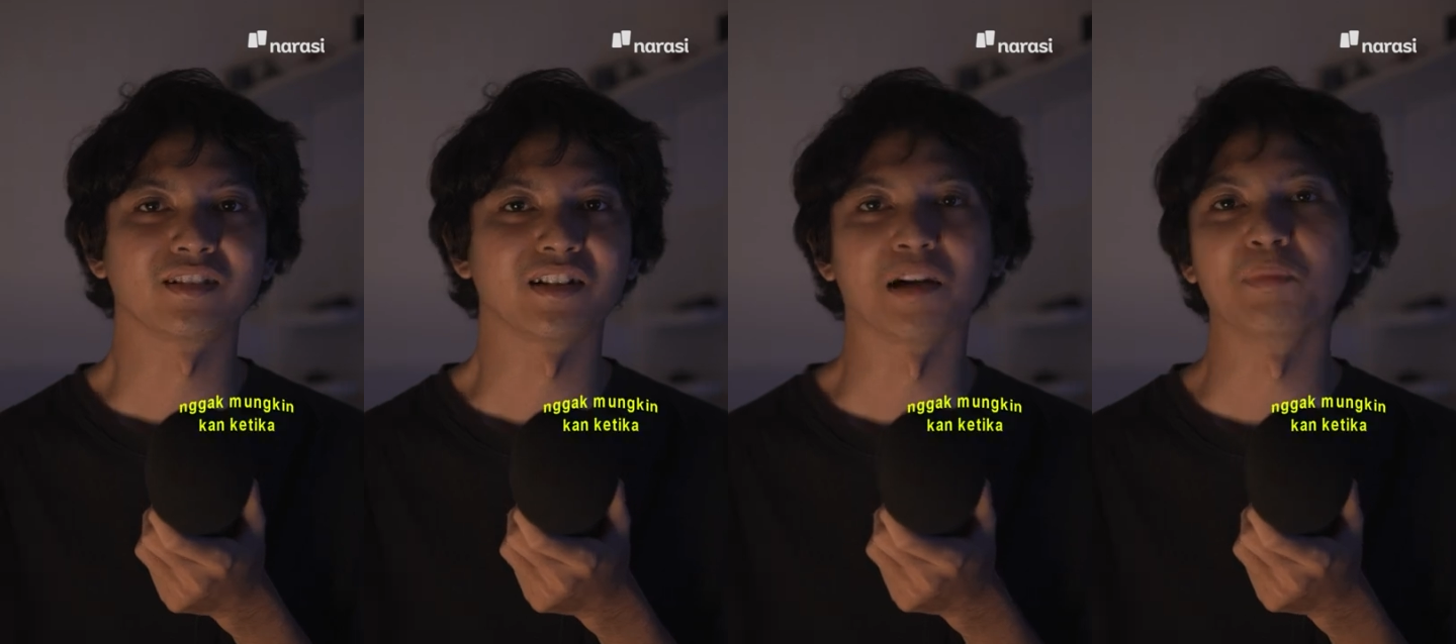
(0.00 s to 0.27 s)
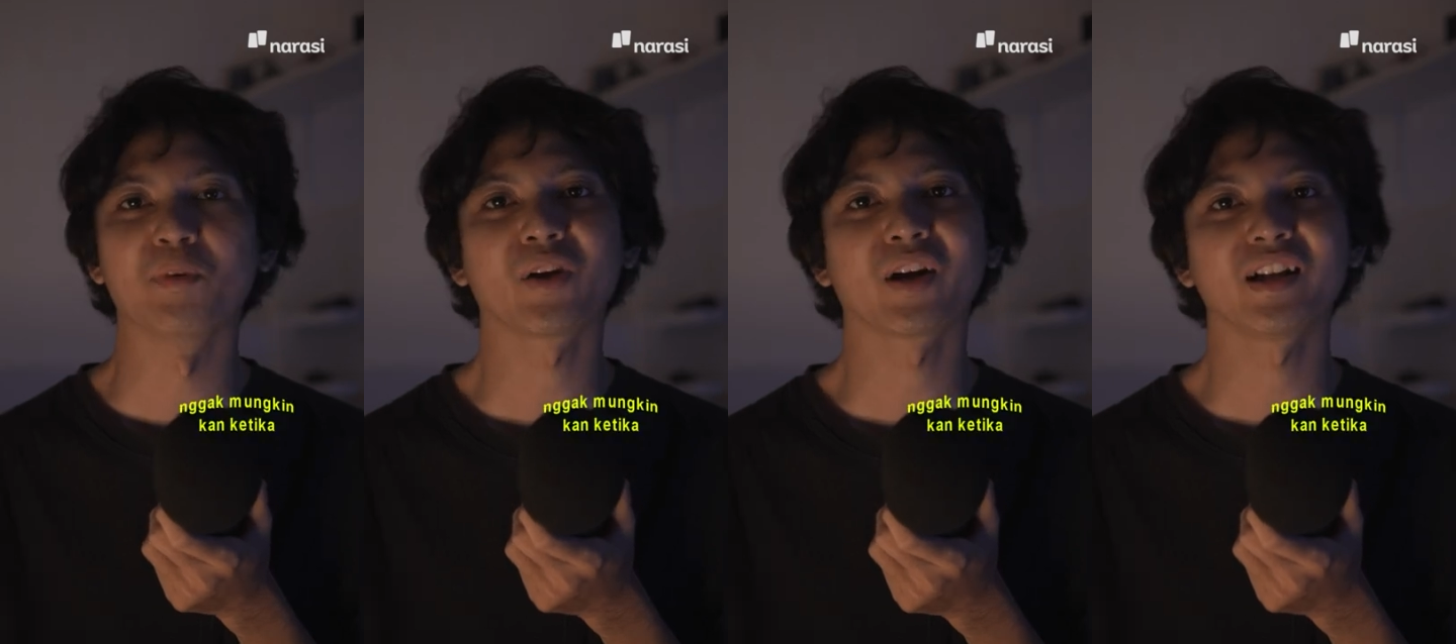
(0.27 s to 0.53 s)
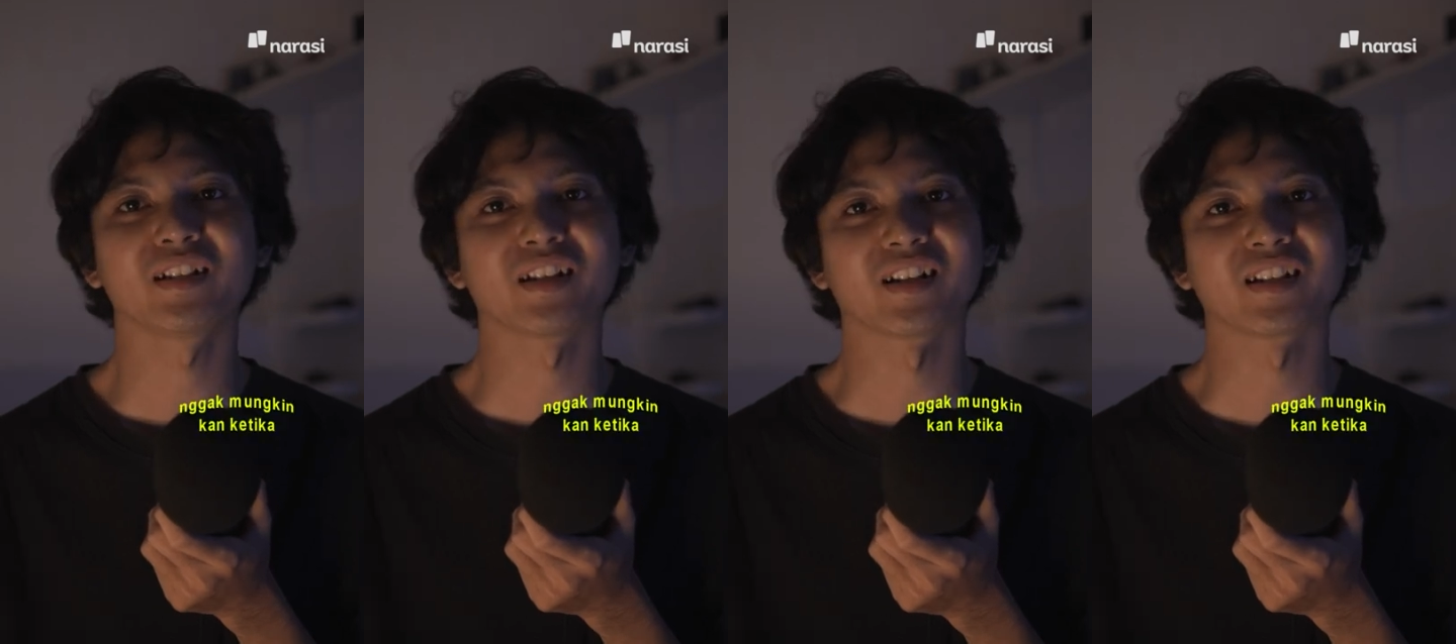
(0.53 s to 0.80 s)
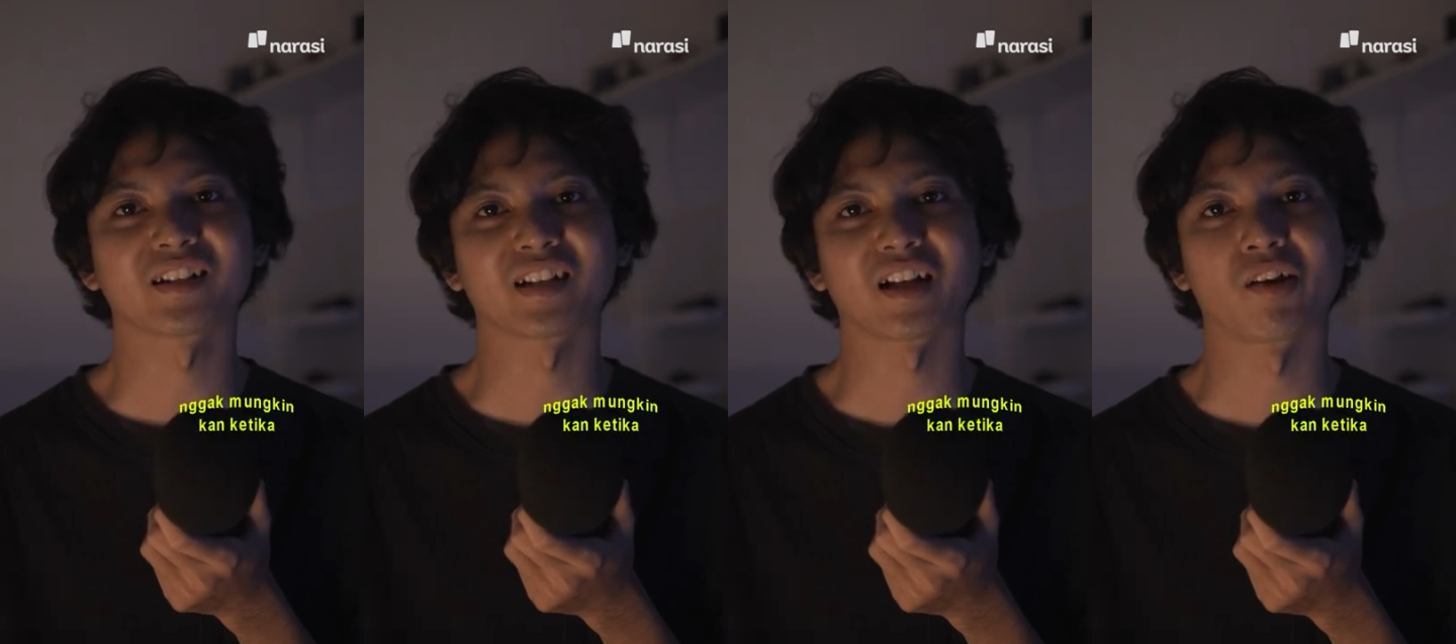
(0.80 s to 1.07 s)
Nggak mungkin
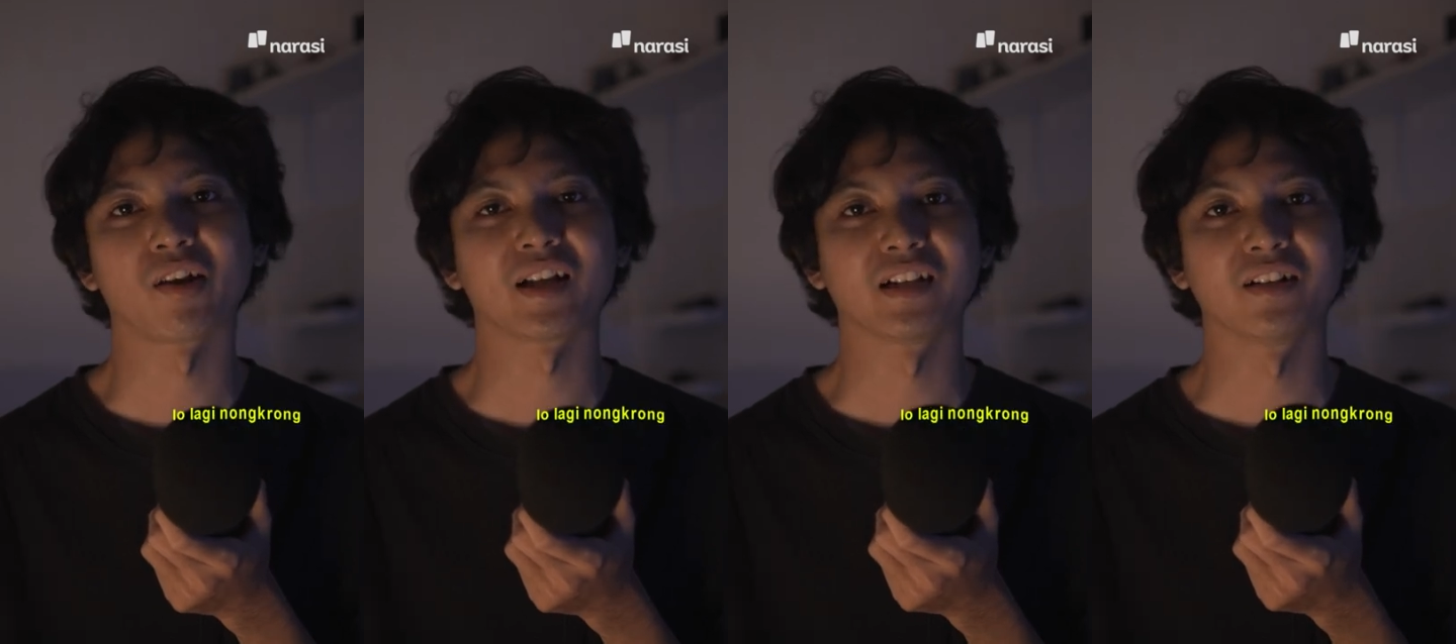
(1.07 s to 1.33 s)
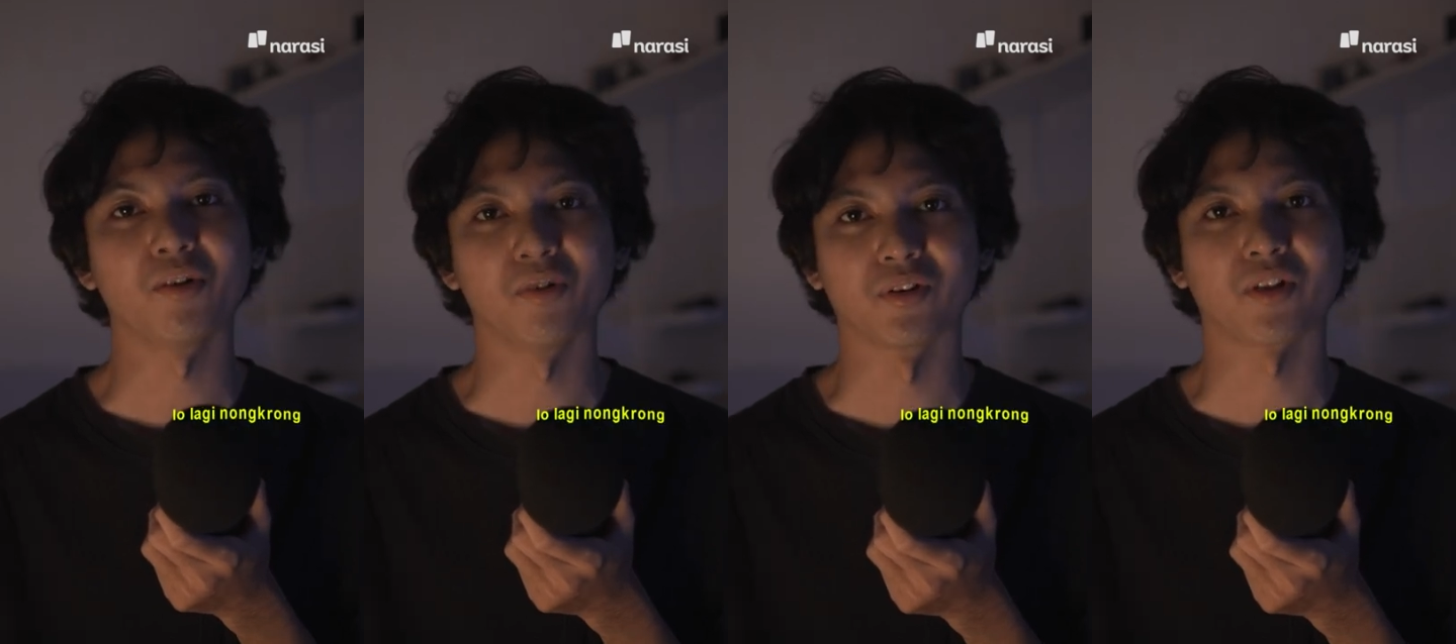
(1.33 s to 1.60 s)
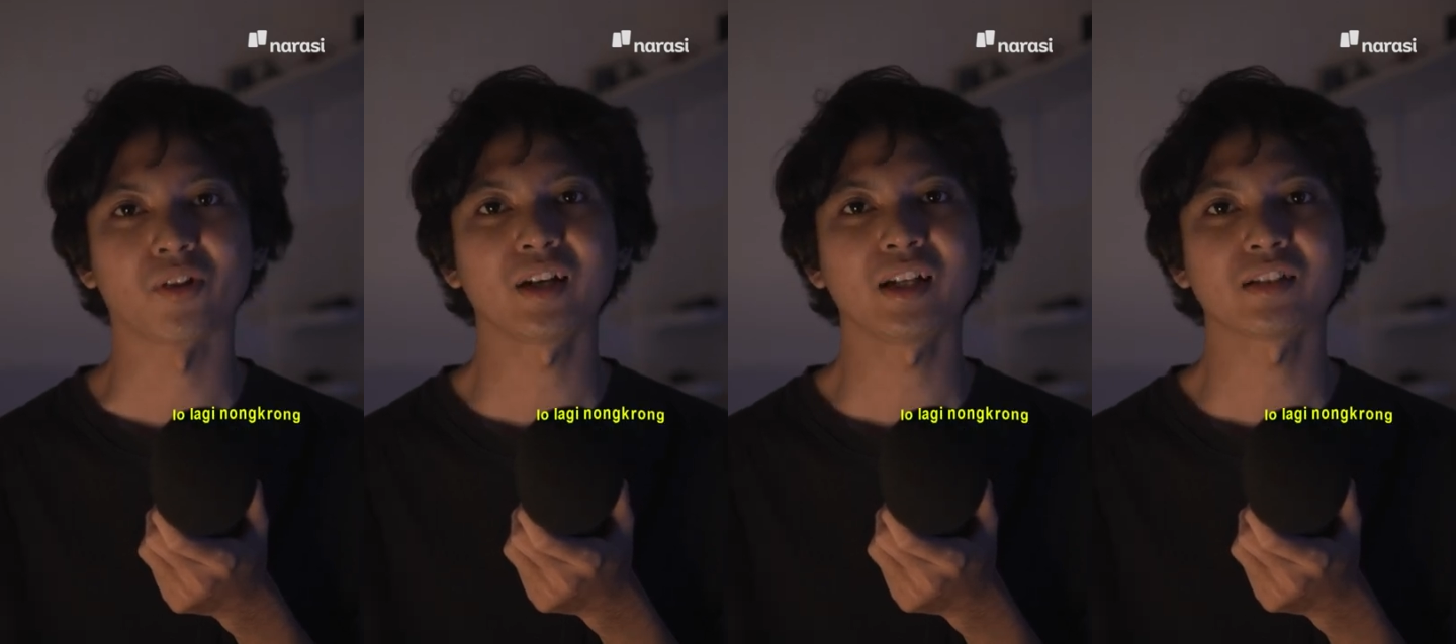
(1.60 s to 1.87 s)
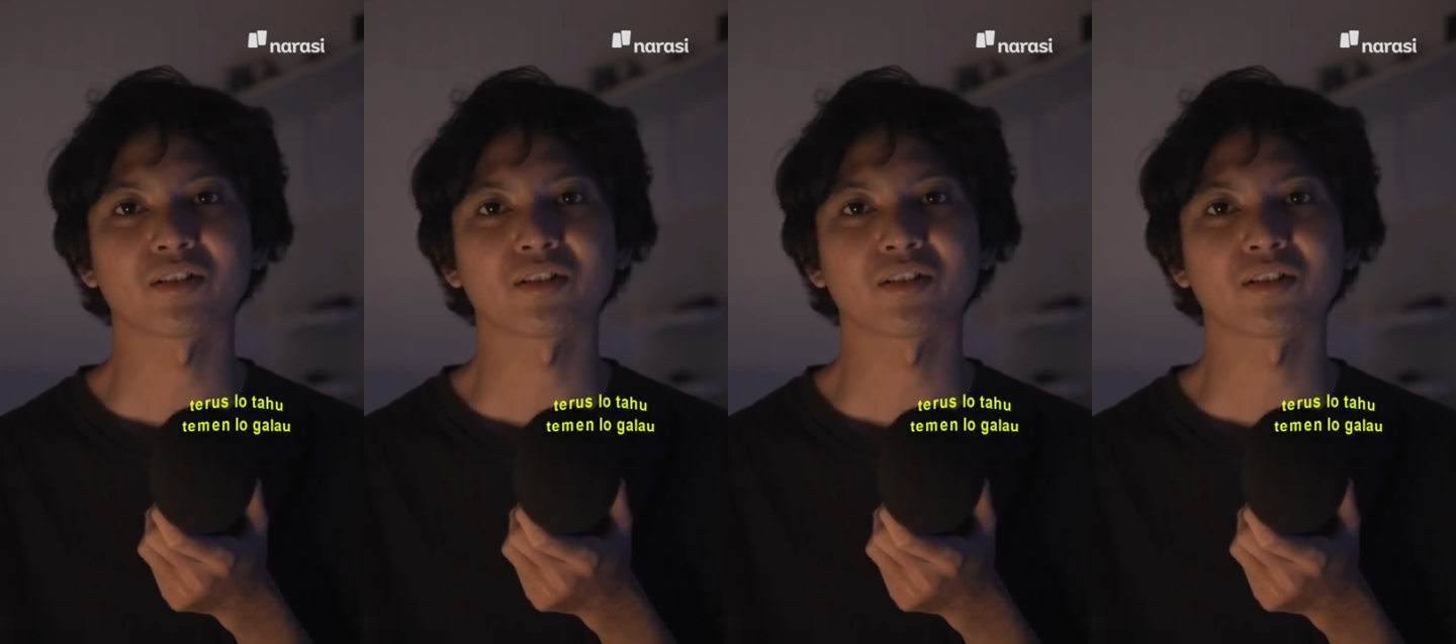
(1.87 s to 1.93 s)
kan ketika lo lagi nongkrong ya